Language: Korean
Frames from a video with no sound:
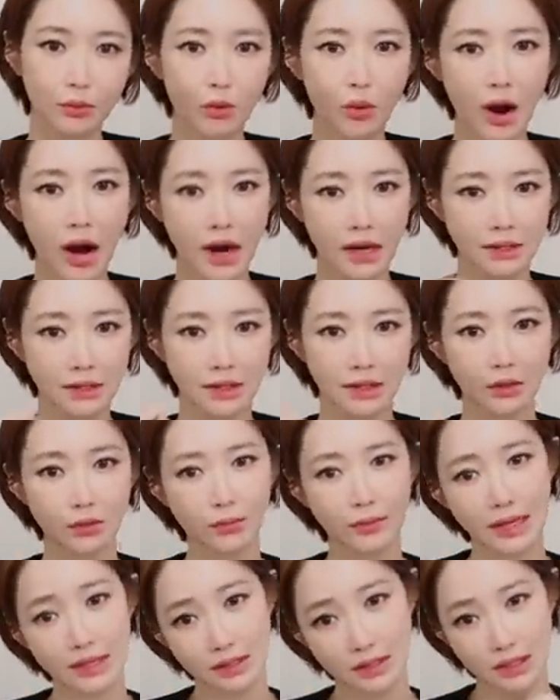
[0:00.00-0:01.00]

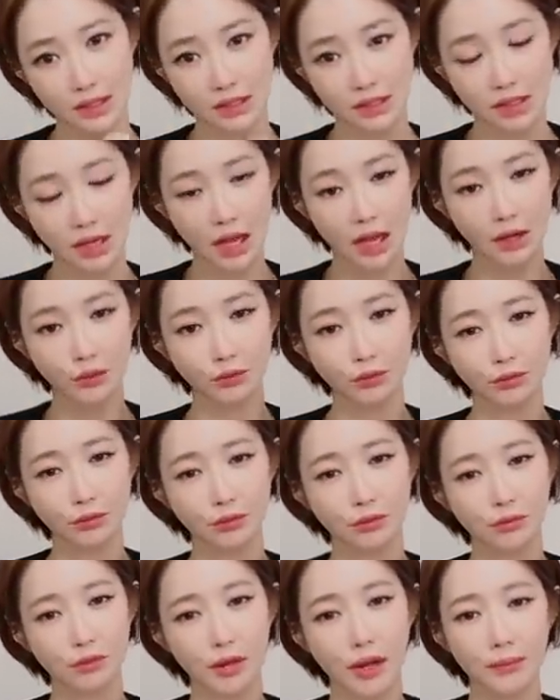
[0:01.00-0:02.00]
또발사로
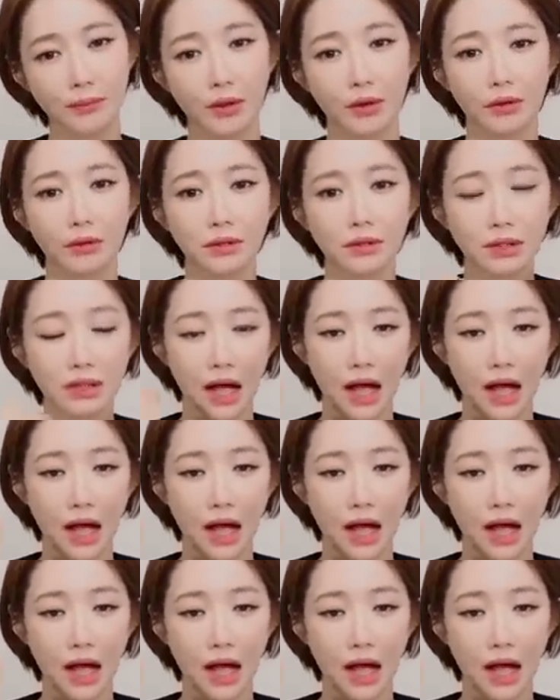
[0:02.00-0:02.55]
마사지하고 하면 그